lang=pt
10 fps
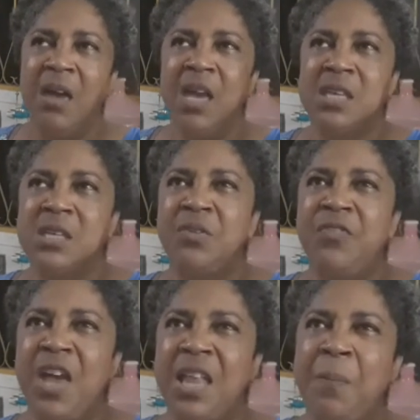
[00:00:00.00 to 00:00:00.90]
E se não
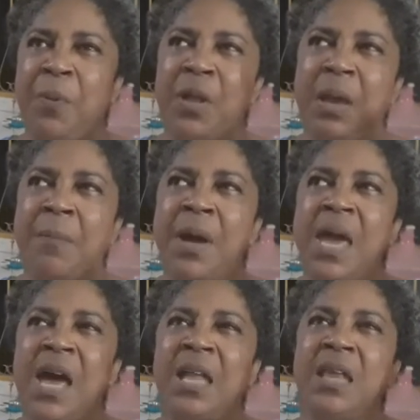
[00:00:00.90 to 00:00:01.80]
vier depois da
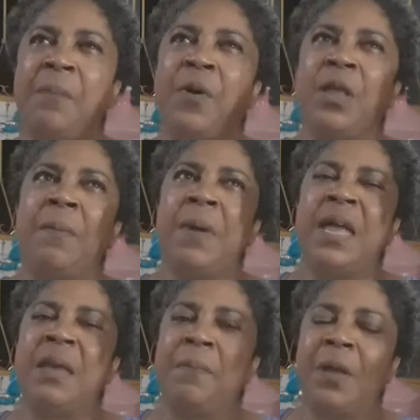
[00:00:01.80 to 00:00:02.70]
manhã, depois da
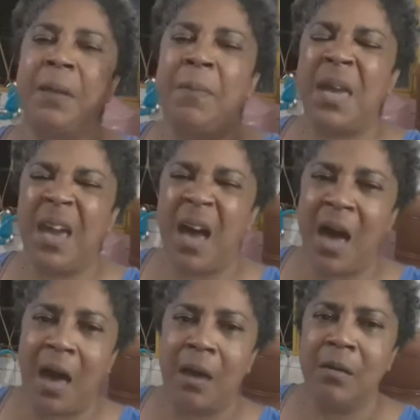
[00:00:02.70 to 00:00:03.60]
manhã, depois da
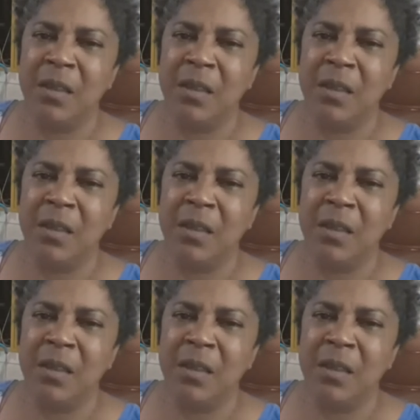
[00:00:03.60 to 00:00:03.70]
manhã.